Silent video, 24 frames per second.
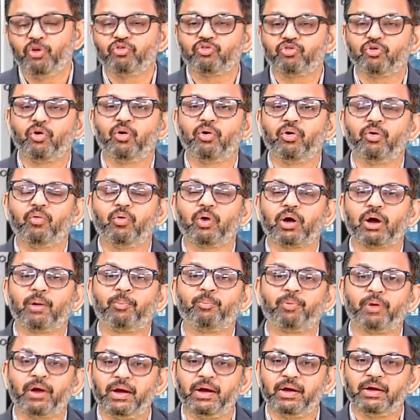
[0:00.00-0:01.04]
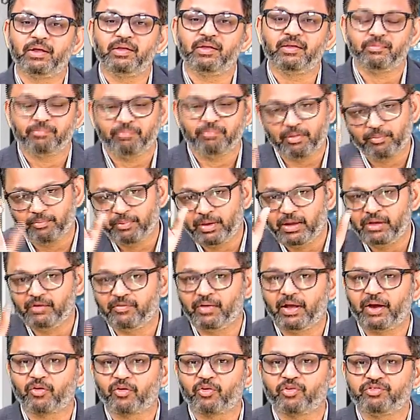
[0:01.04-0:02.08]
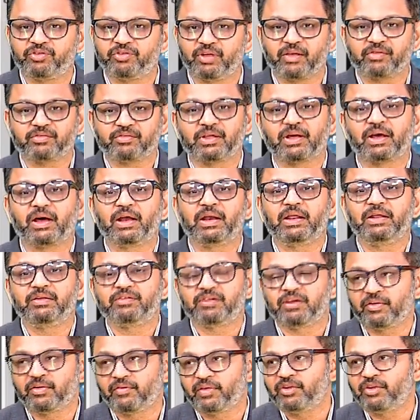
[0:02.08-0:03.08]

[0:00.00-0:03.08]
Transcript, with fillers: సో ఒకప్పుడు ఏంటి మేము మెయిన్ వ్యారికోస్ చేస్తాం కానీ ఈ చిన్న